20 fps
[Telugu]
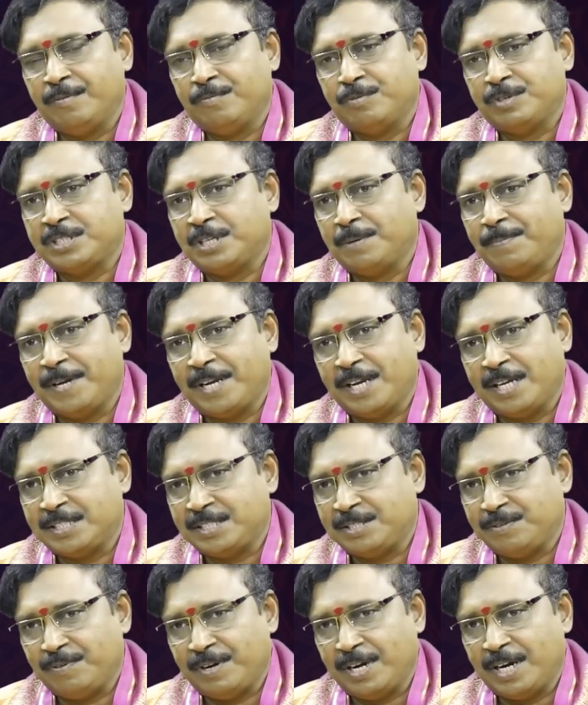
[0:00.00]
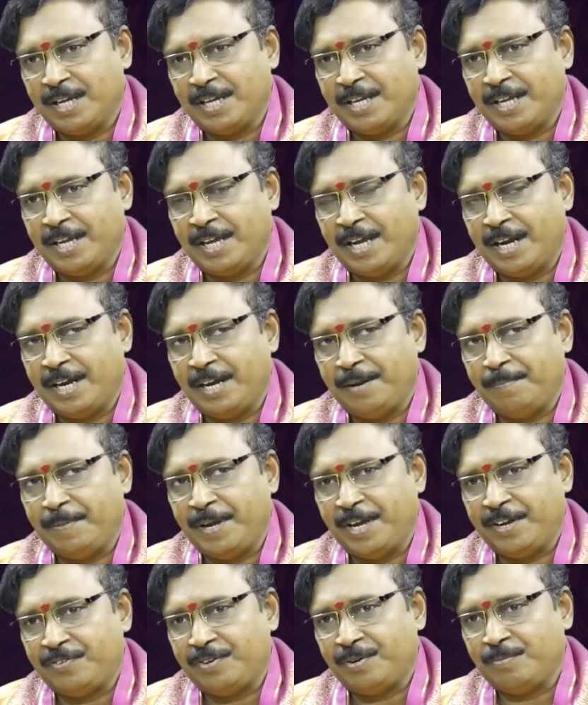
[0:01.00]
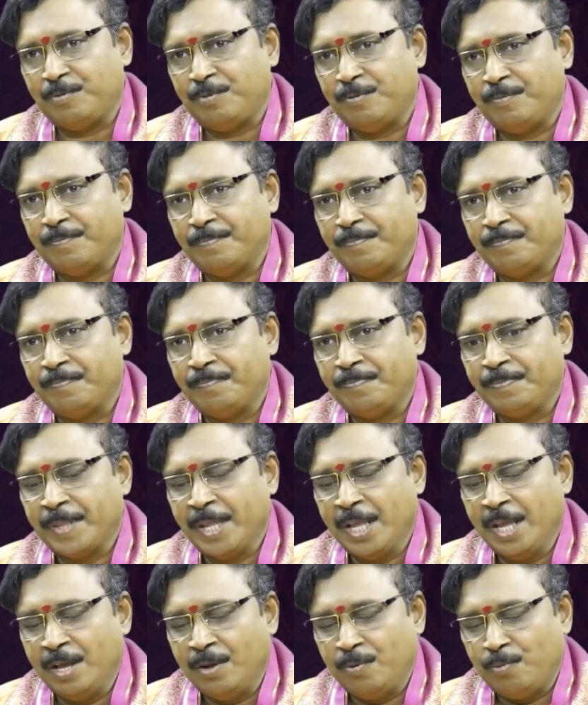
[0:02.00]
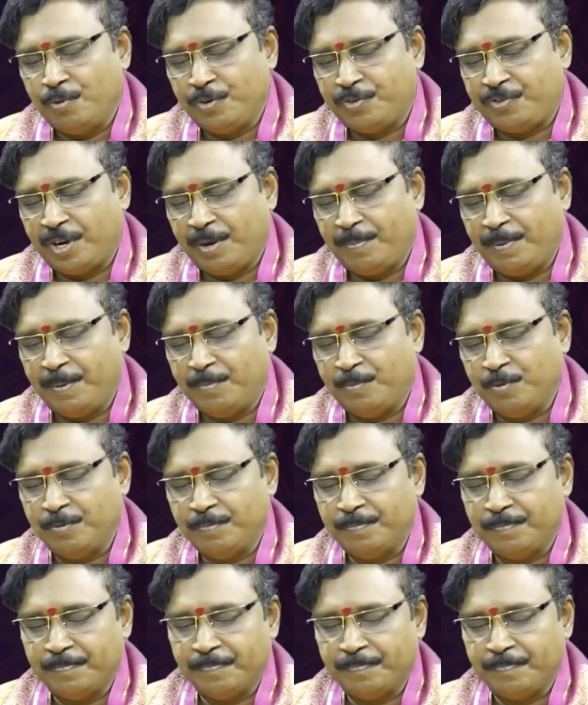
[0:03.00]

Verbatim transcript: వృషభ రాశి వాళ్ళకి అంటే మేషము వృషభము